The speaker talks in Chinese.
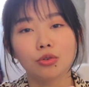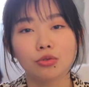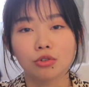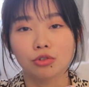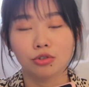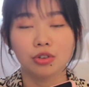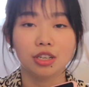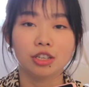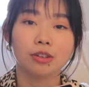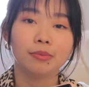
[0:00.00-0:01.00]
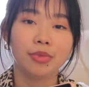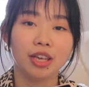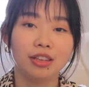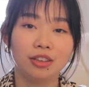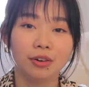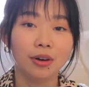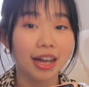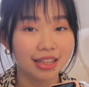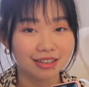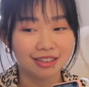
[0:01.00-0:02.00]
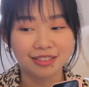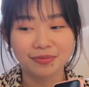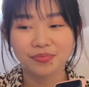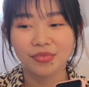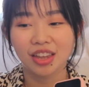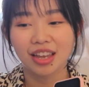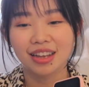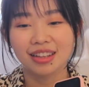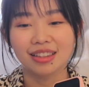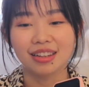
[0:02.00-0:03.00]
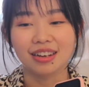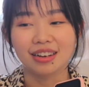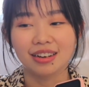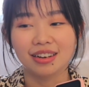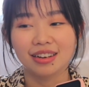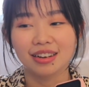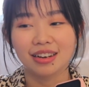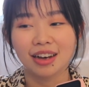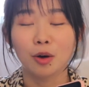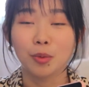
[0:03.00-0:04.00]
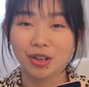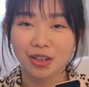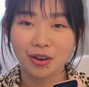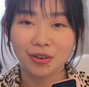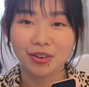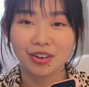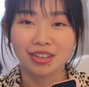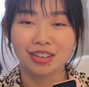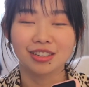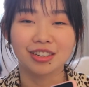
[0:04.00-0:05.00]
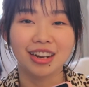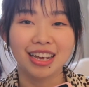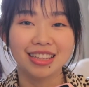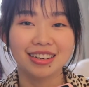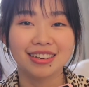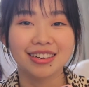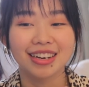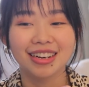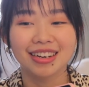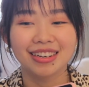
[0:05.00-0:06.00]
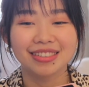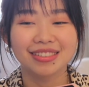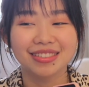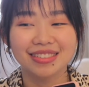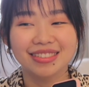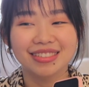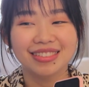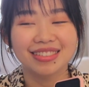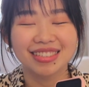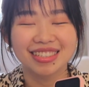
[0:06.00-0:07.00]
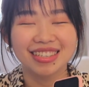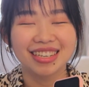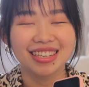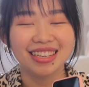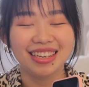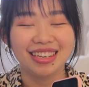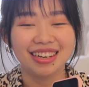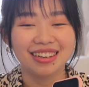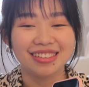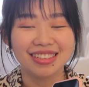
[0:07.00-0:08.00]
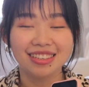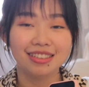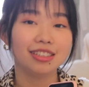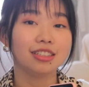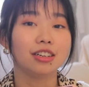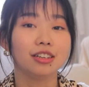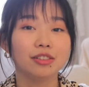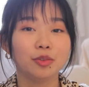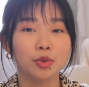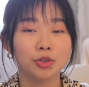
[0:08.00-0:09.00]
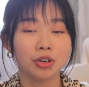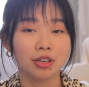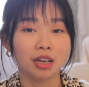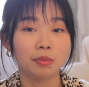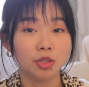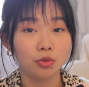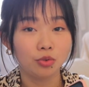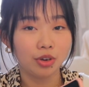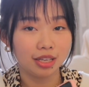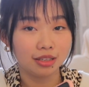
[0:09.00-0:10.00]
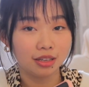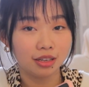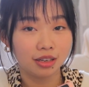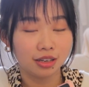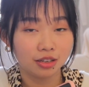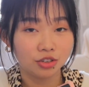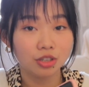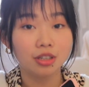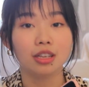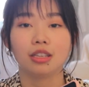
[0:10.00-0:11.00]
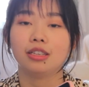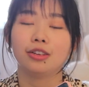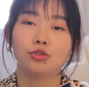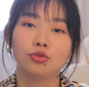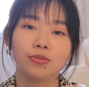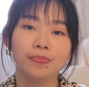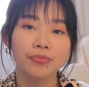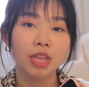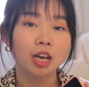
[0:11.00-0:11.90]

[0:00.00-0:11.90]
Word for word: 如果说你身边有爱的人，那好朋友这之类的，和你很亲近的人，那么就和他们多一些肢体接触，